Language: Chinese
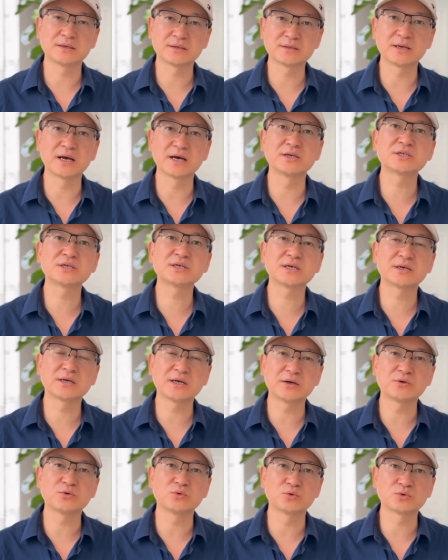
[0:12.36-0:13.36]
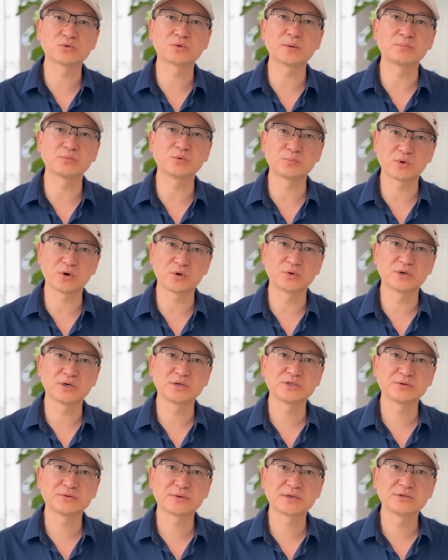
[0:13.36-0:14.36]
它是一类多元不饱和
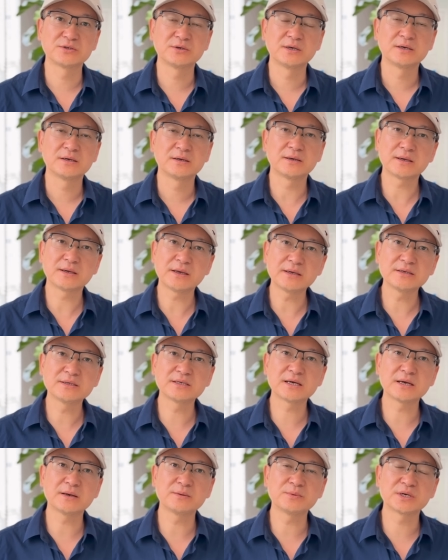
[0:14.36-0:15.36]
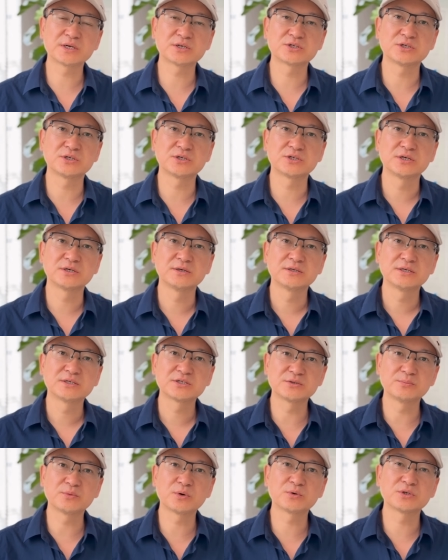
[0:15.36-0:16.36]
脂肪酸，在维持身体
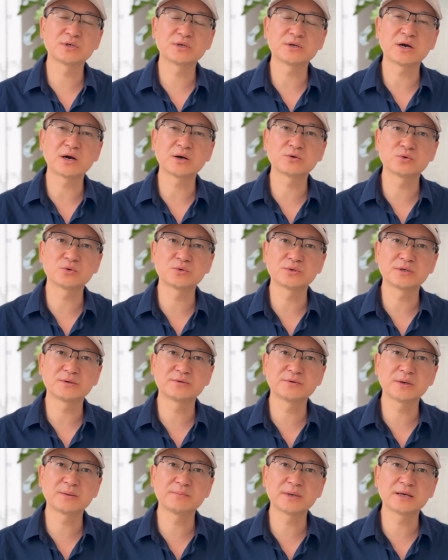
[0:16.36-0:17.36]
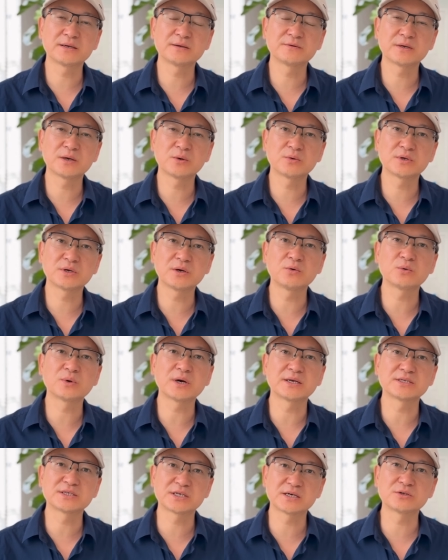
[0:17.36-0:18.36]
细胞正常功能方面发挥着
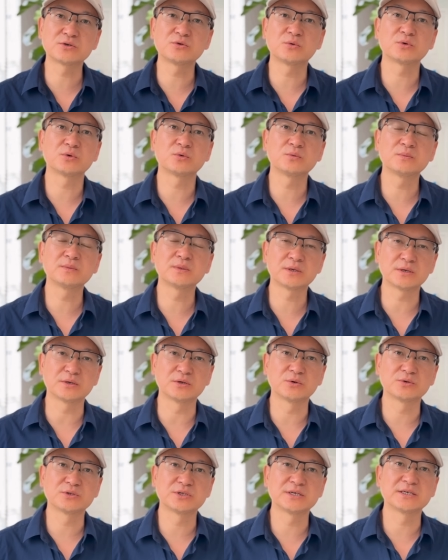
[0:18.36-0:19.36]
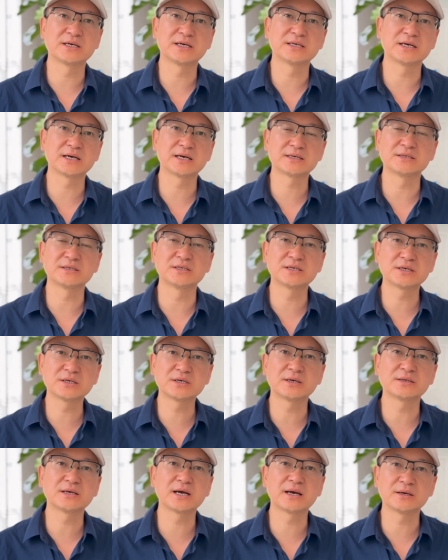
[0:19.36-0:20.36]
关键作用，尤其在眼睛
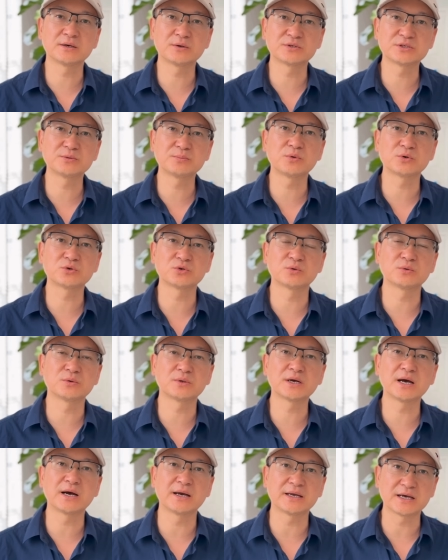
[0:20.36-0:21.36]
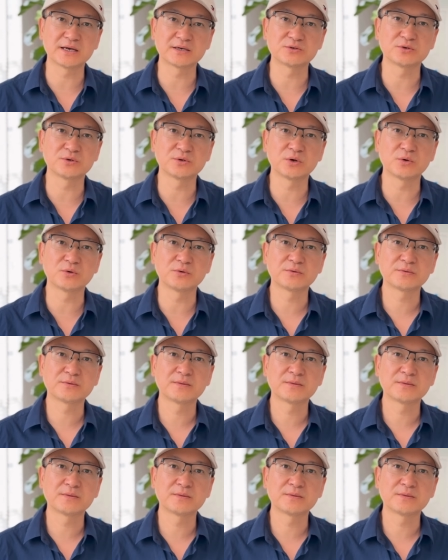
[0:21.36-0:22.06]
和大脑细胞中含量最高。